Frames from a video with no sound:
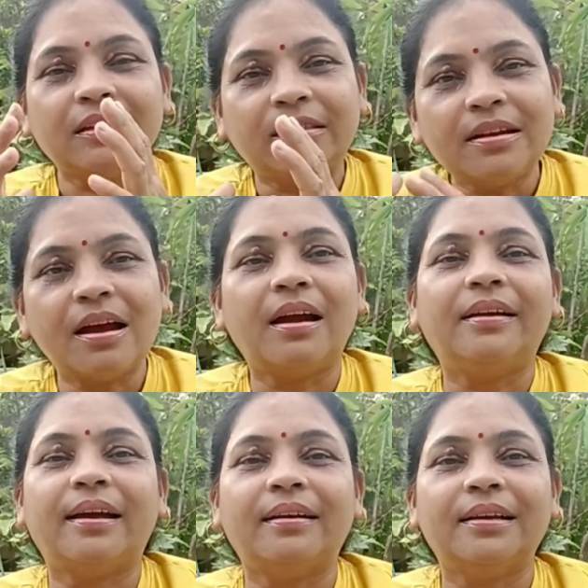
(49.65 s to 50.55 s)
कितना
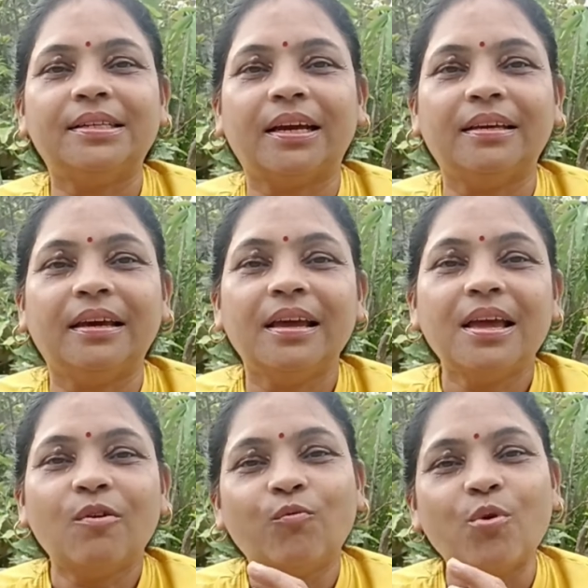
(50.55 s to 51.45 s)
हटाना चाहिए
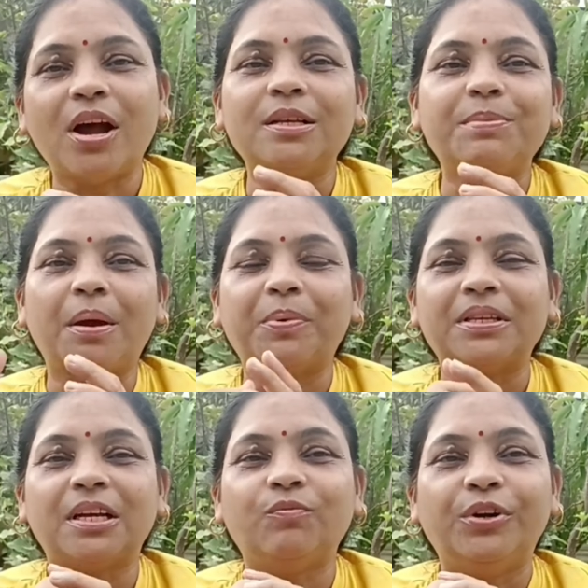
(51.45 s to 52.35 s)
वो आज मैं
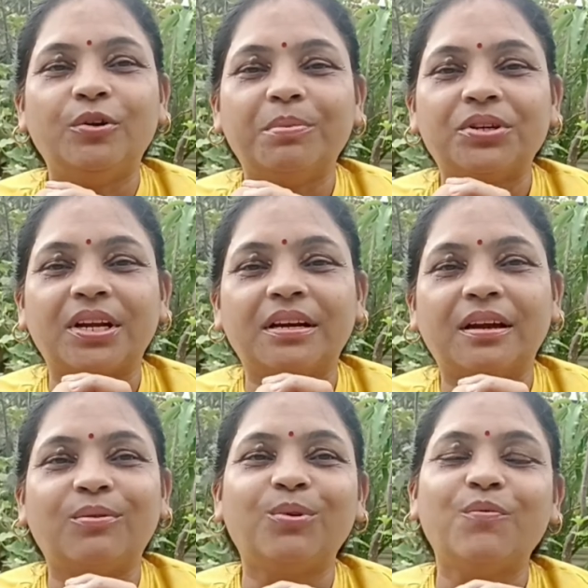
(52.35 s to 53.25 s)
आपके साथ वीडियो में शेयर
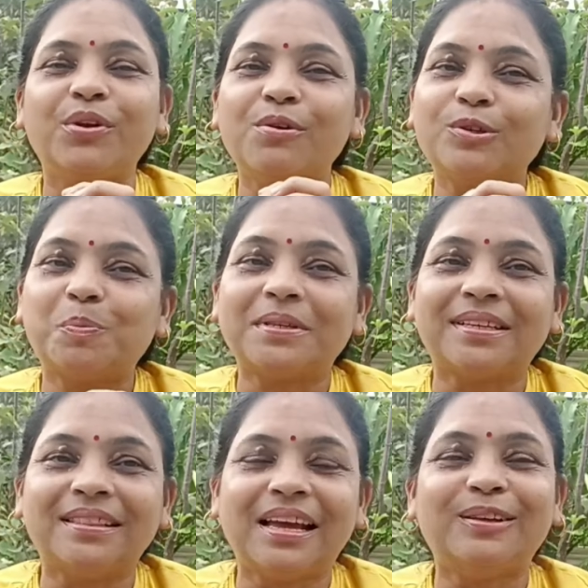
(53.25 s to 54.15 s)
करूँगी वीडियोज़
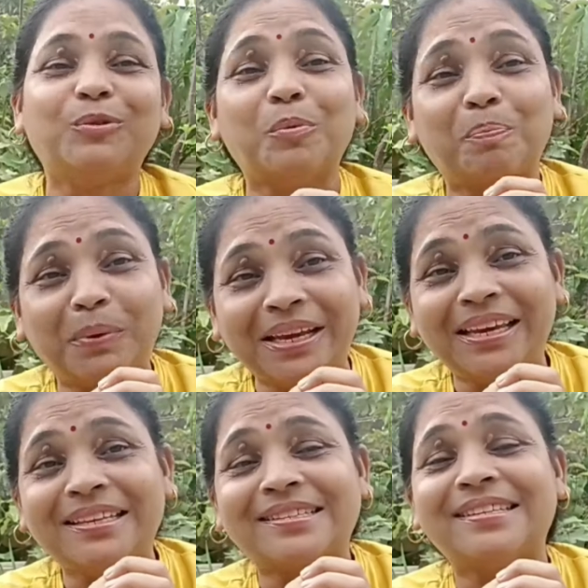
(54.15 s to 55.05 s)
पसंद आए तो
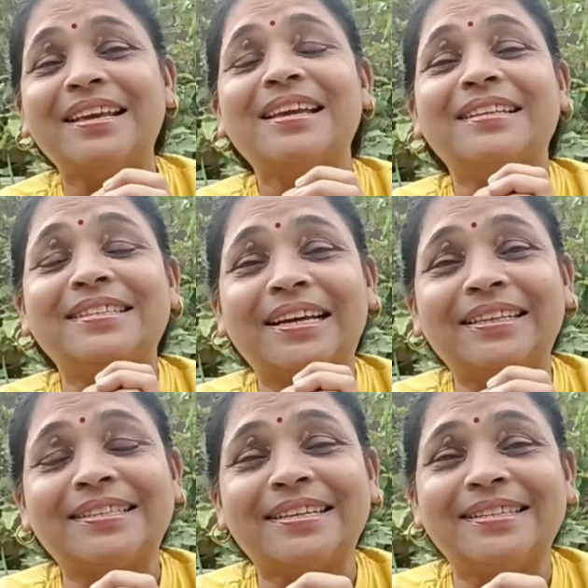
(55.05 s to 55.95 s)
प्लीज़
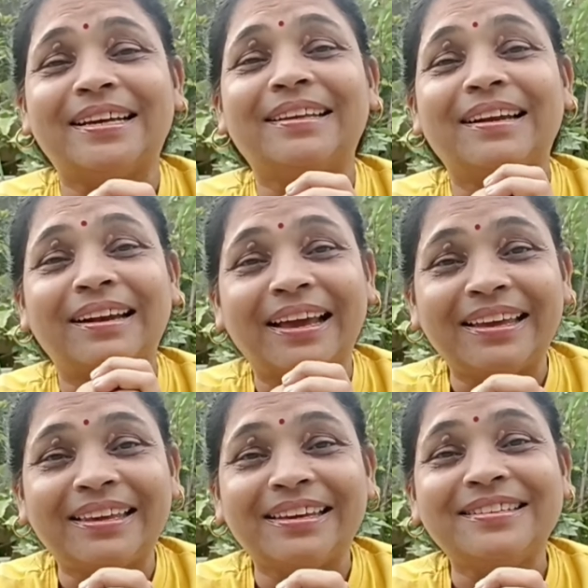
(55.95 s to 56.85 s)
ज़्यादा से ज़्यादा
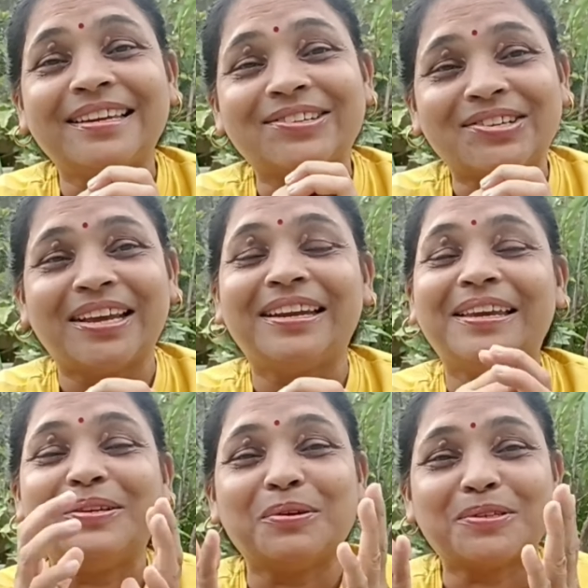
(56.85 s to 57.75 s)
लाइक कीजिए शेयर
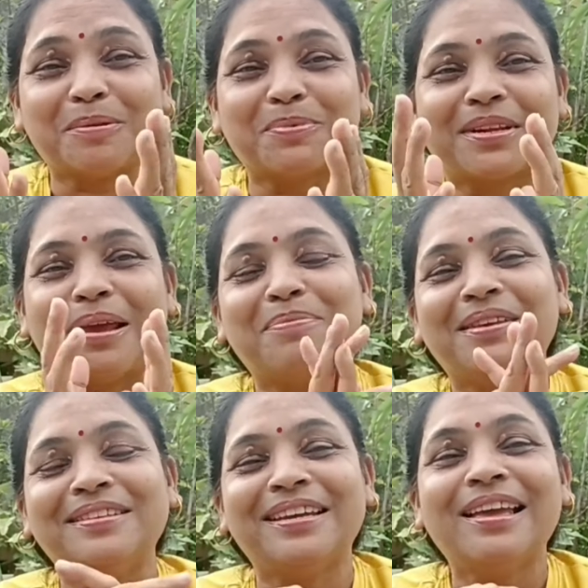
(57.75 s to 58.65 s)
कीजिए और
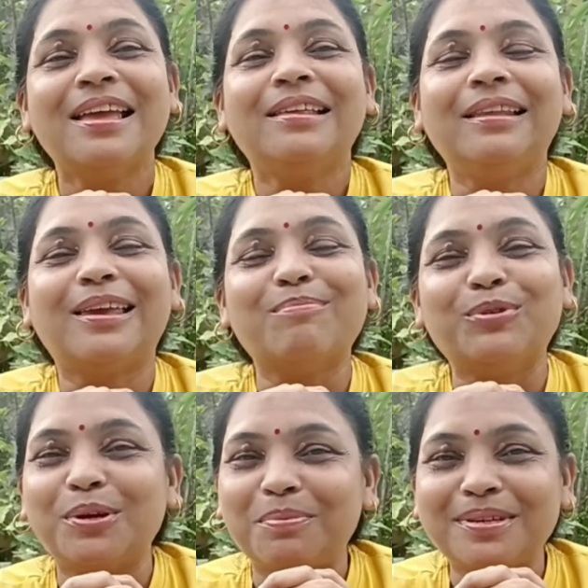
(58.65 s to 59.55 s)
सब्सक्राइब कीजिए देखिए
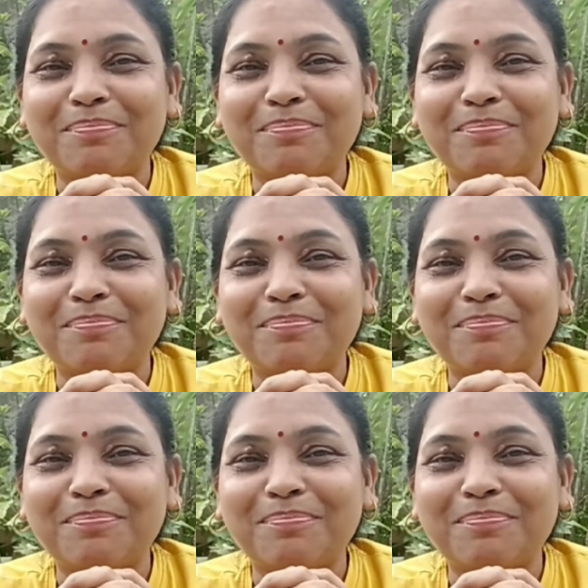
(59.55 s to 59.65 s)
मुझे भी